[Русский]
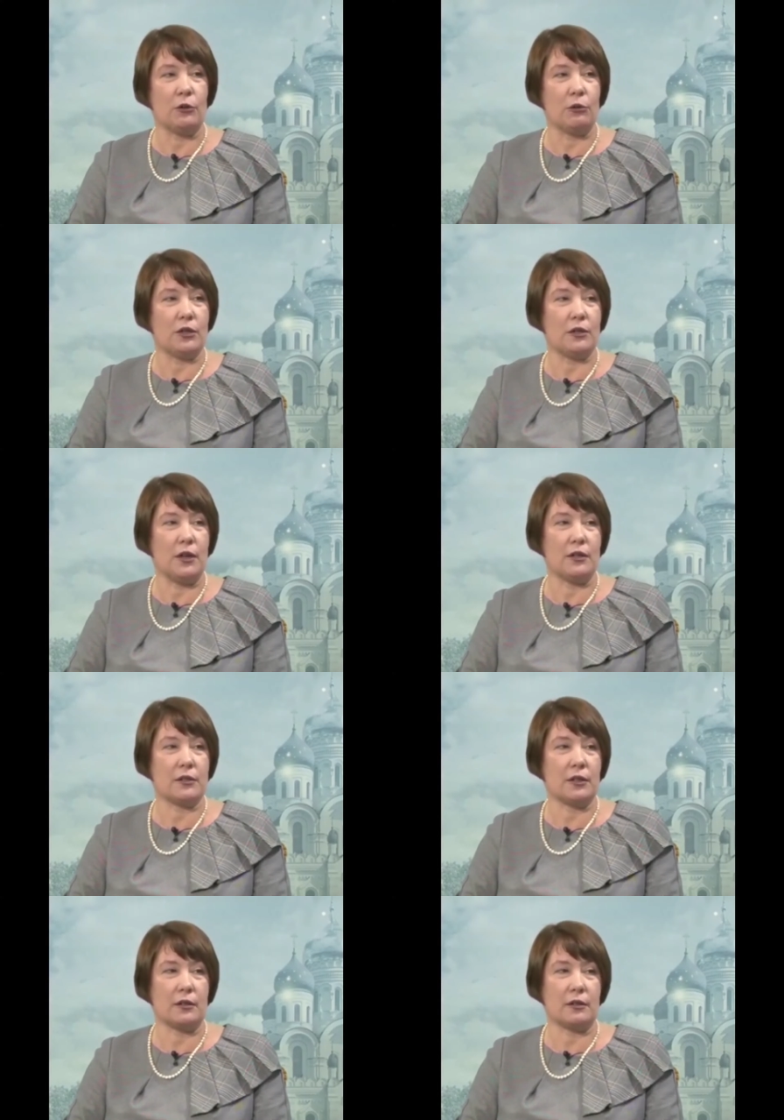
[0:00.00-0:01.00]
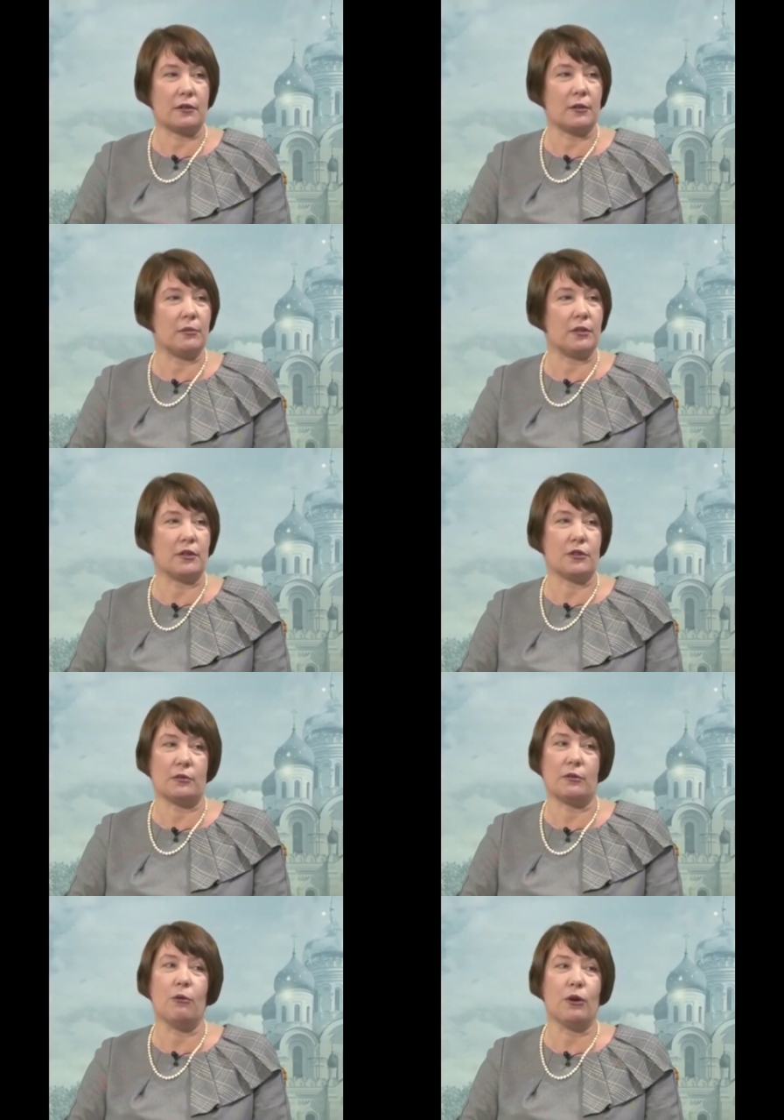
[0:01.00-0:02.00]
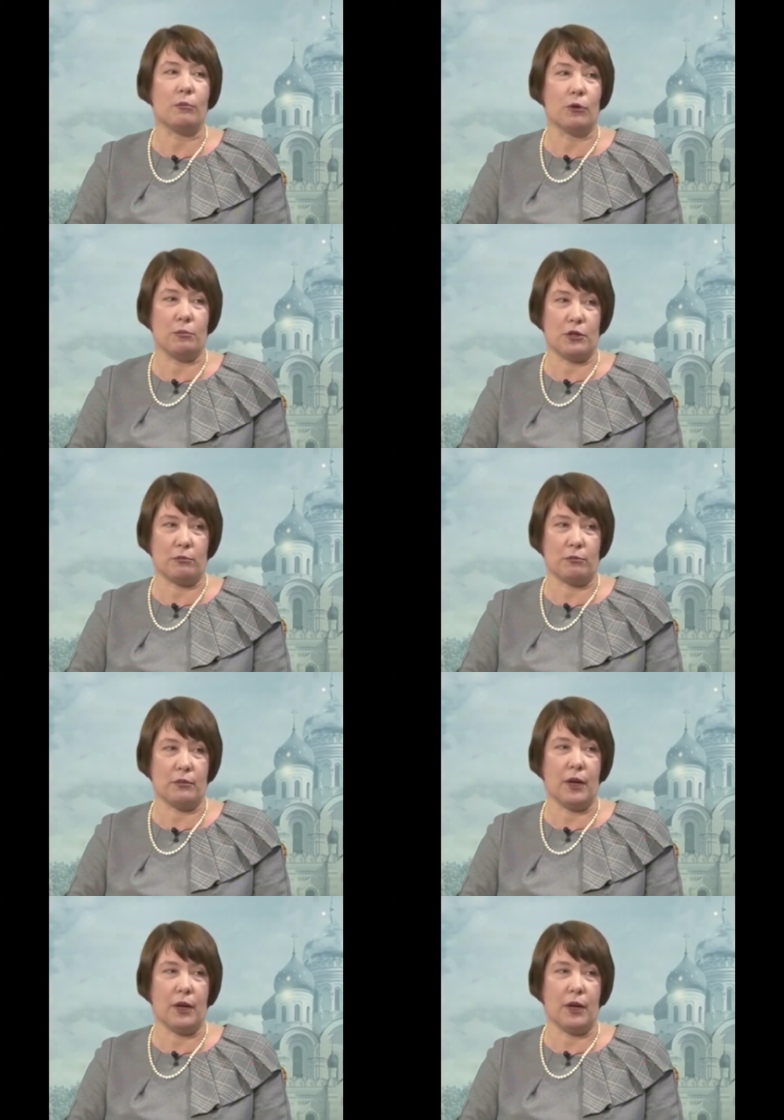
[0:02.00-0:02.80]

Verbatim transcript: то это для них стало каким-то даже горем в общем.